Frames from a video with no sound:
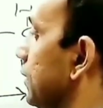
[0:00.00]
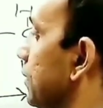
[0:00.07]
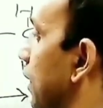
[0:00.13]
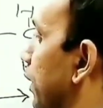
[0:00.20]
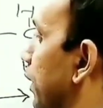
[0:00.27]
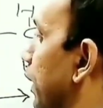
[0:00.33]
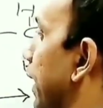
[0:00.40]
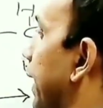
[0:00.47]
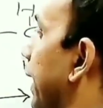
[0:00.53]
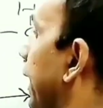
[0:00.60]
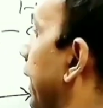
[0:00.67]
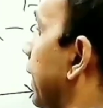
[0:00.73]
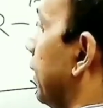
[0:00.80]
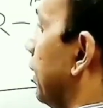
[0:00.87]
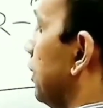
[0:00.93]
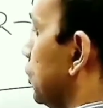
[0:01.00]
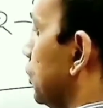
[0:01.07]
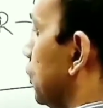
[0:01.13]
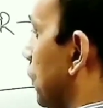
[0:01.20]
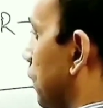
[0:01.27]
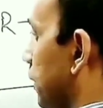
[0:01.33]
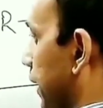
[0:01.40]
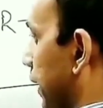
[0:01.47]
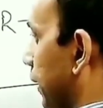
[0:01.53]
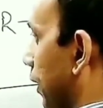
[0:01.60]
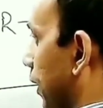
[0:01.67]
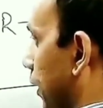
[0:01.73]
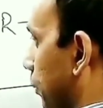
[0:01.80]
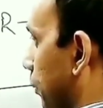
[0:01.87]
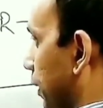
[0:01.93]
लेके जाना है यू नो ये
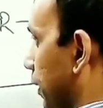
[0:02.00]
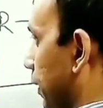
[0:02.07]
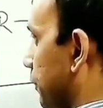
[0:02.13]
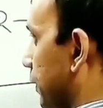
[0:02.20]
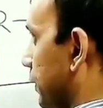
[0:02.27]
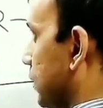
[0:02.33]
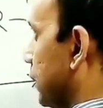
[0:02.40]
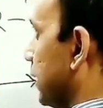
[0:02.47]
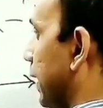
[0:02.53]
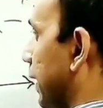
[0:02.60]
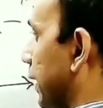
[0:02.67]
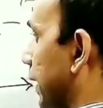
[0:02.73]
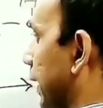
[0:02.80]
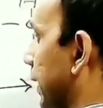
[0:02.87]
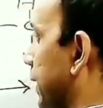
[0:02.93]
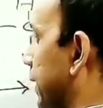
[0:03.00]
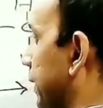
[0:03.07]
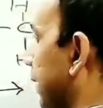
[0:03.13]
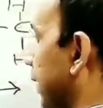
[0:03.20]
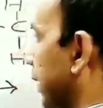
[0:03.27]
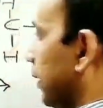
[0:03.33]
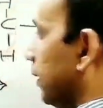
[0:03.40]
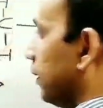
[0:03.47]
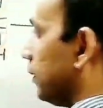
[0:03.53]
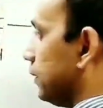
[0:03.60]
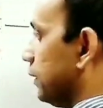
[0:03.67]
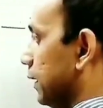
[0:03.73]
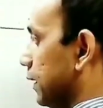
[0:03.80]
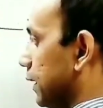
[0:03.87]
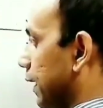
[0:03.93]
वाला हमारा फिर से क्या है नेगेटिव है
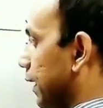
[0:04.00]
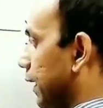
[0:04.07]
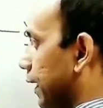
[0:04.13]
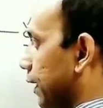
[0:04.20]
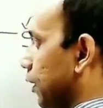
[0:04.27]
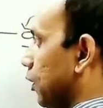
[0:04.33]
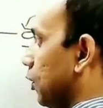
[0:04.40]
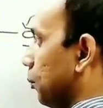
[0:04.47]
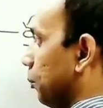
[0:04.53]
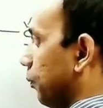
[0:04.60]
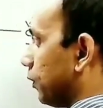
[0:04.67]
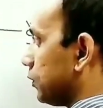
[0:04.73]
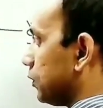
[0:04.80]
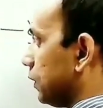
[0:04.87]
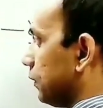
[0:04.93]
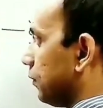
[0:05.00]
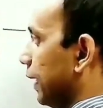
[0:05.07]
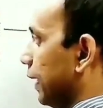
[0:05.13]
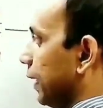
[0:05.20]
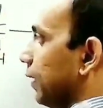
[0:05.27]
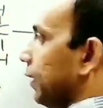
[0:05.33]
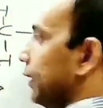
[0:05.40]
ये क्या है पॉजिटिव है